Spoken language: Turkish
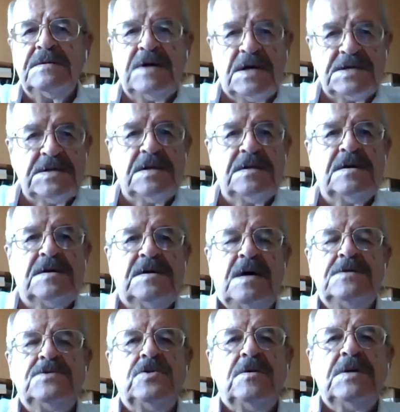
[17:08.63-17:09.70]
kazıldıktan
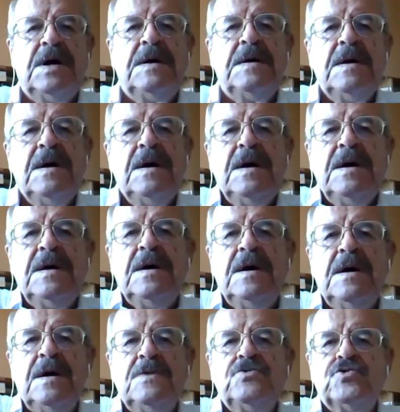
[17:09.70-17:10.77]
sonra
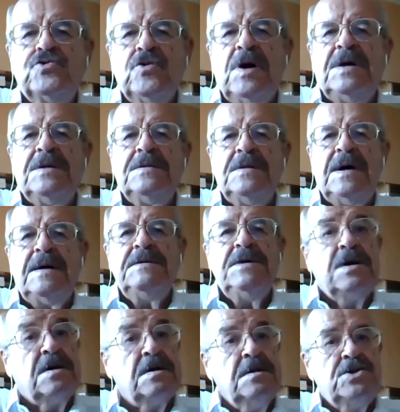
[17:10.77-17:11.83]
e, şu anda
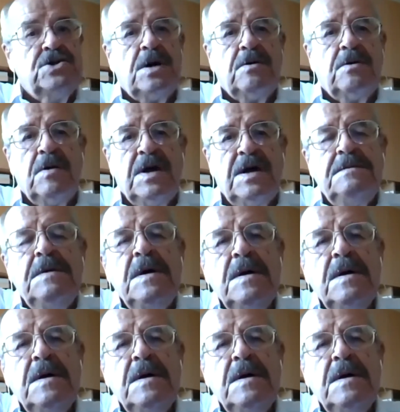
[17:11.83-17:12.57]
yıkılacak olan